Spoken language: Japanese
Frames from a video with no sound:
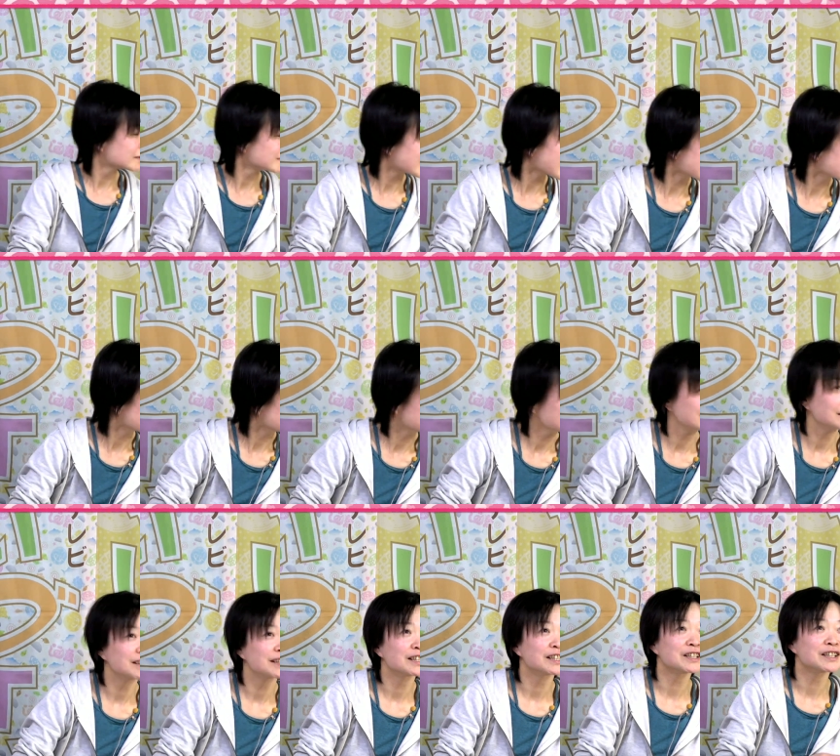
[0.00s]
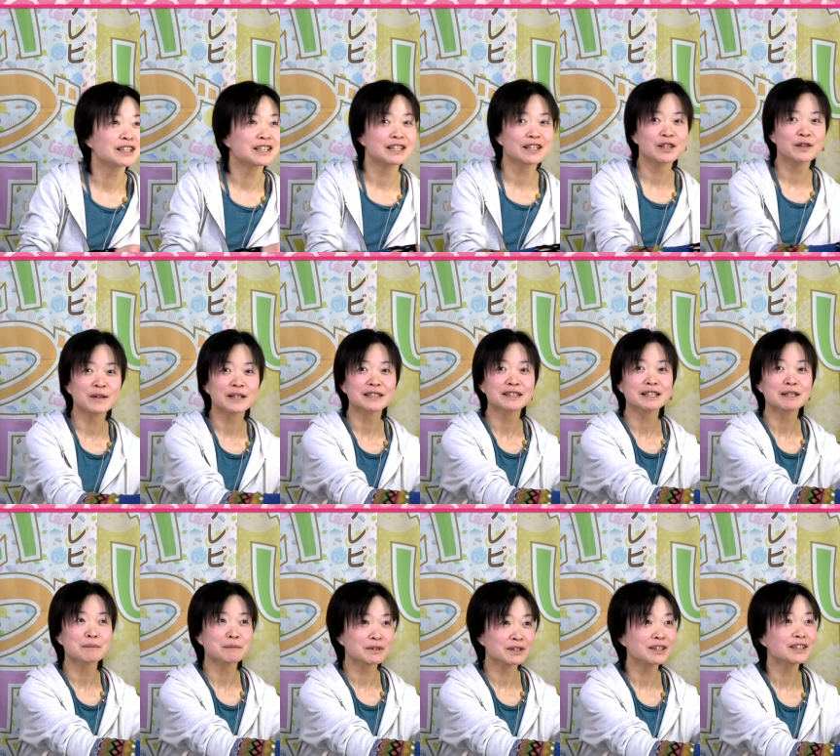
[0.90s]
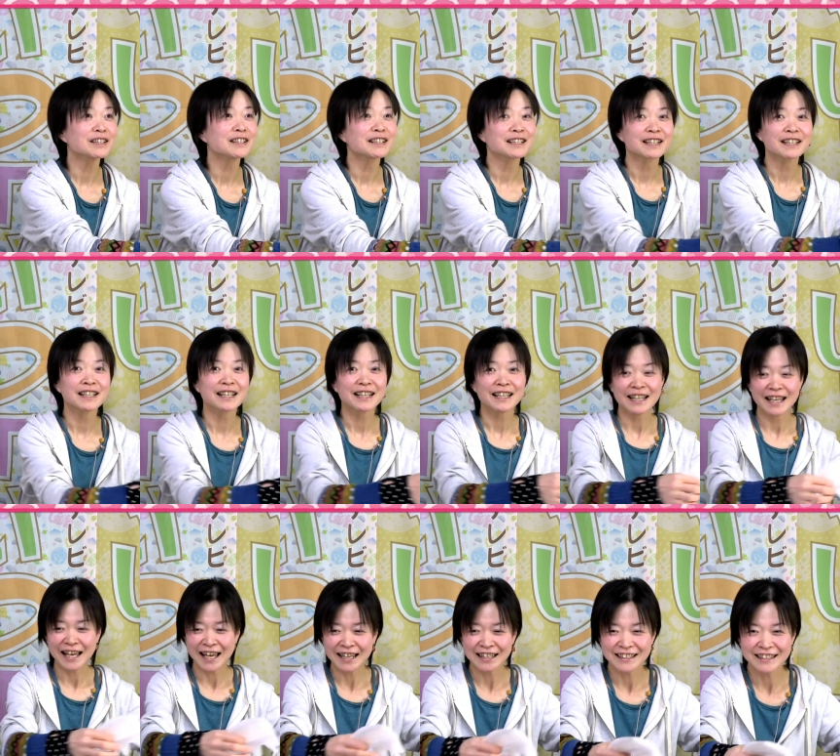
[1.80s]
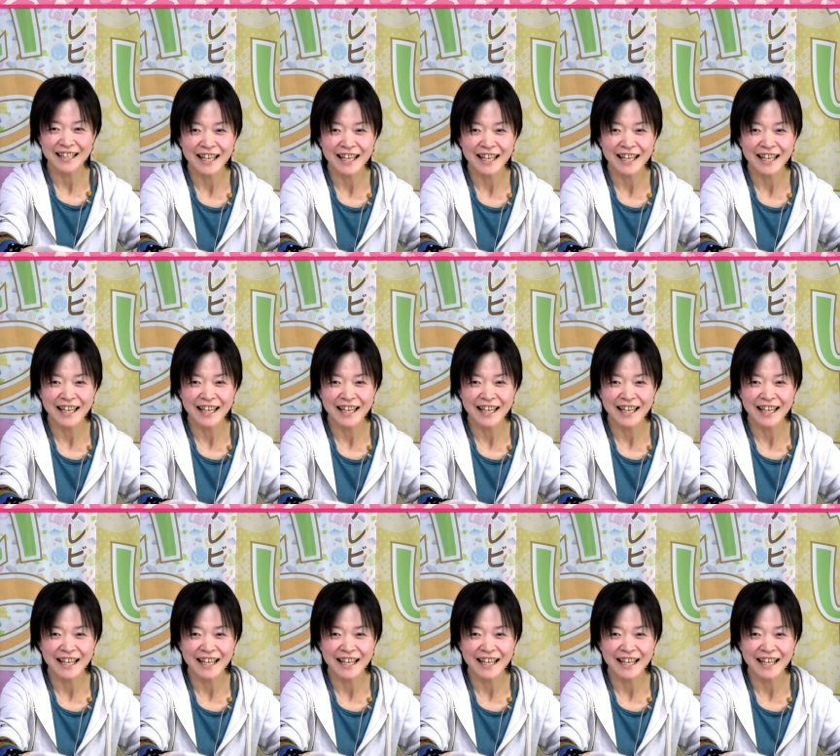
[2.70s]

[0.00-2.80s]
はいお忘れ物はいはい